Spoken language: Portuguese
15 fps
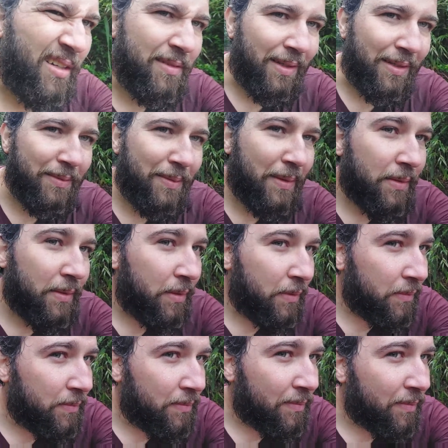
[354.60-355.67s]
não tá doendo não.
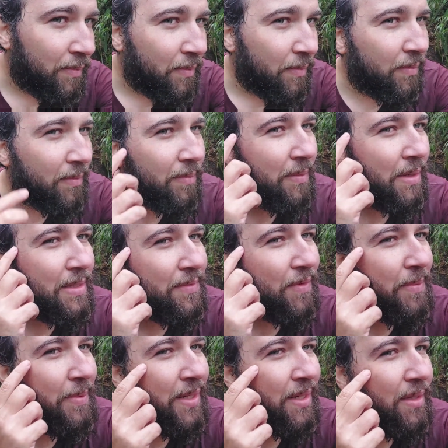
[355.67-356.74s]
Mas
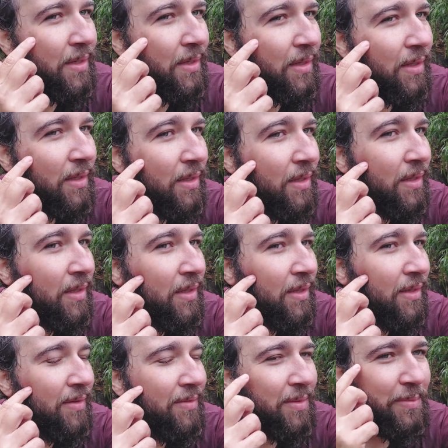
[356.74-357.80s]
foi bem aqui.
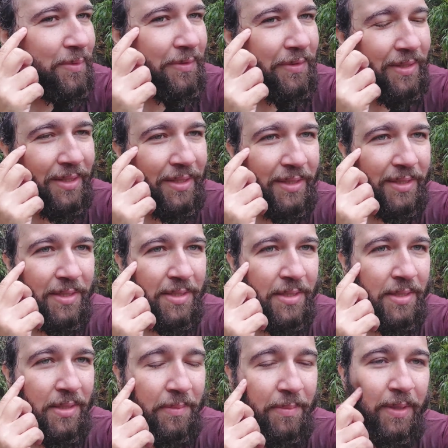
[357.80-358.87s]
Vamos ver
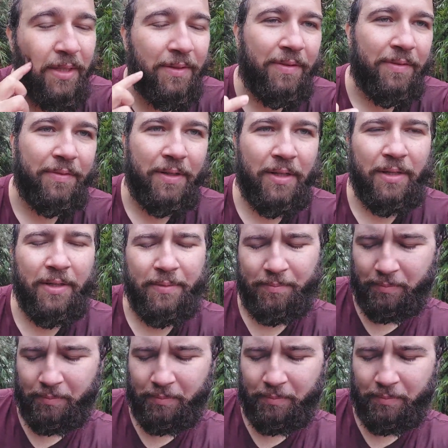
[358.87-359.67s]
se amanhã vai ficar...